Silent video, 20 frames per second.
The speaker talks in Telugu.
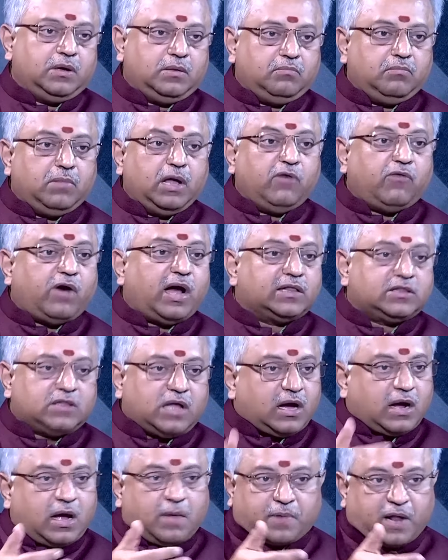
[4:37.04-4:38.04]
మేవాత్
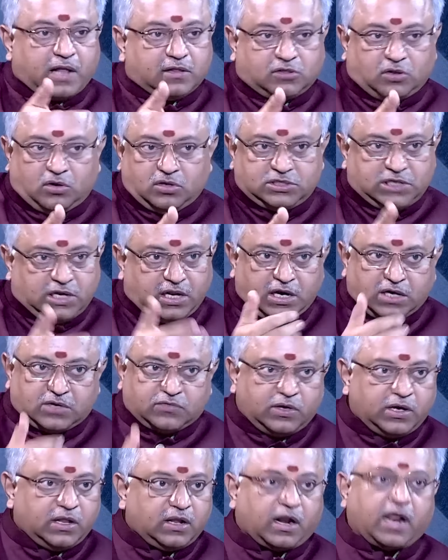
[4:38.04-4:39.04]
ఆ ప్రాంతంలో
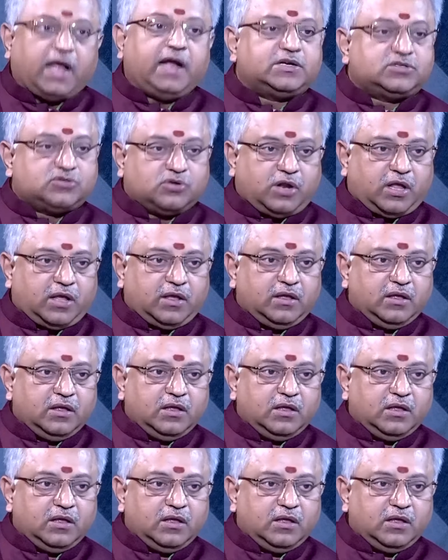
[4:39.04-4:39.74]
జరిగినటువంటి రైట్స్ ఉన్నాయి